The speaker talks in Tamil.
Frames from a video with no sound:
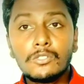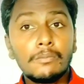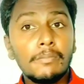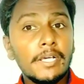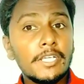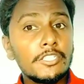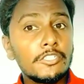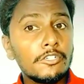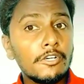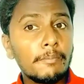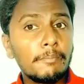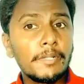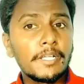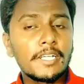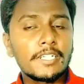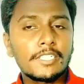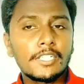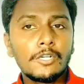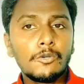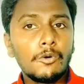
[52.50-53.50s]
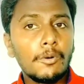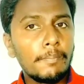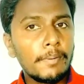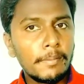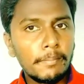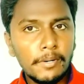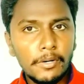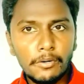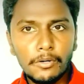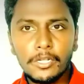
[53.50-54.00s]
ஸோ மை ஜியோ அப்ளிகேஷனை
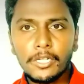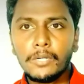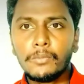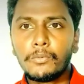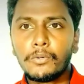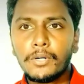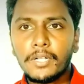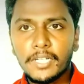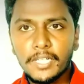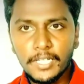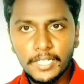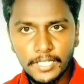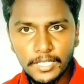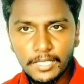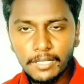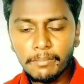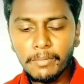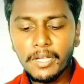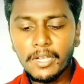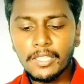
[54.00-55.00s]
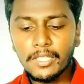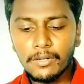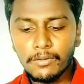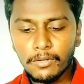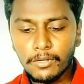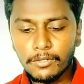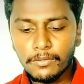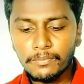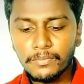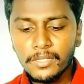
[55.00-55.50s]
ஓப்பன் பண்ண உடனே உங்களுக்கு இந்த மாதிரி தான்
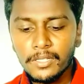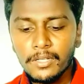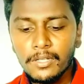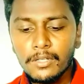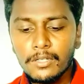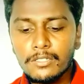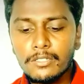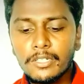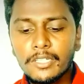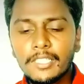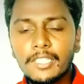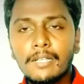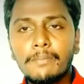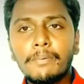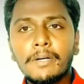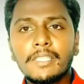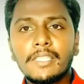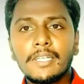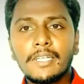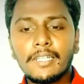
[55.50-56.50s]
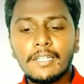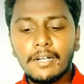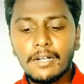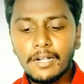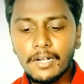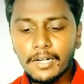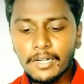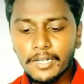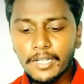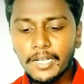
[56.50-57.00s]
வரும் ஸோ இதில் பார்த்தீங்கன்னா
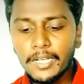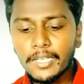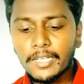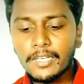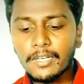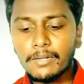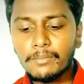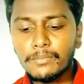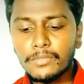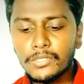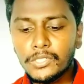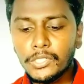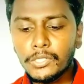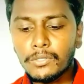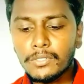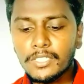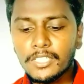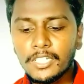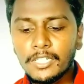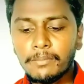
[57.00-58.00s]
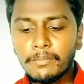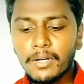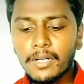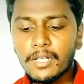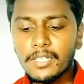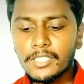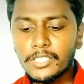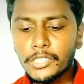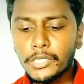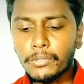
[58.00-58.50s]
டெலிகாம் ஜியோ சினிமா
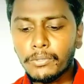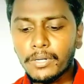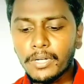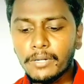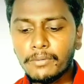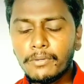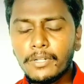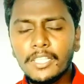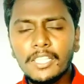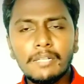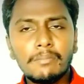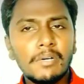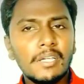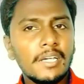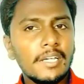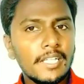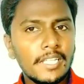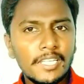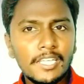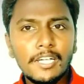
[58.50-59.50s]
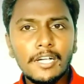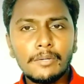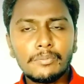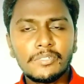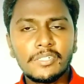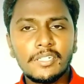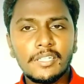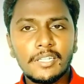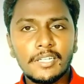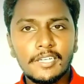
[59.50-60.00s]
ஜியோ கிளவுட் இந்த மாதிரி நிறைய
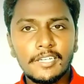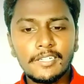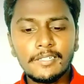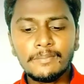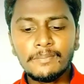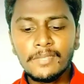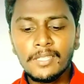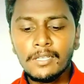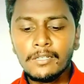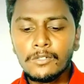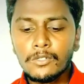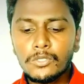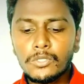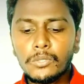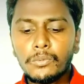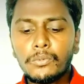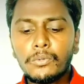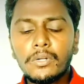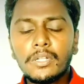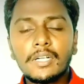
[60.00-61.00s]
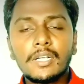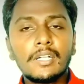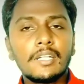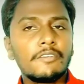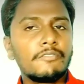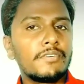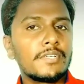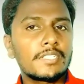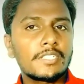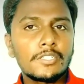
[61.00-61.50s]
ஆப்ஷன் இருக்குது ஸோ உங்களுக்கு
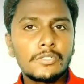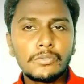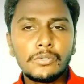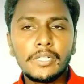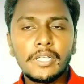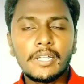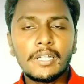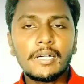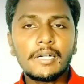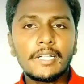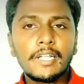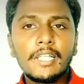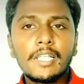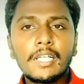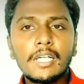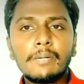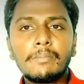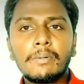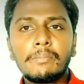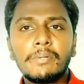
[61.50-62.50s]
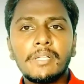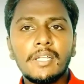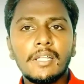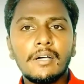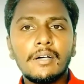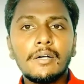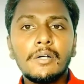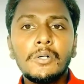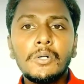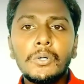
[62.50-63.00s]
நான் ஃபஸ்ட்டு சொல்லிடுறேன் டெலிகாம்
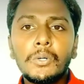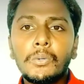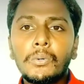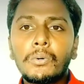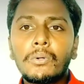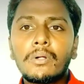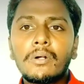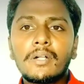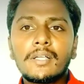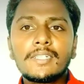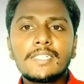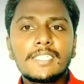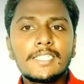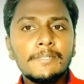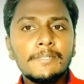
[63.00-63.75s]
அப்படின்னா உங்களோட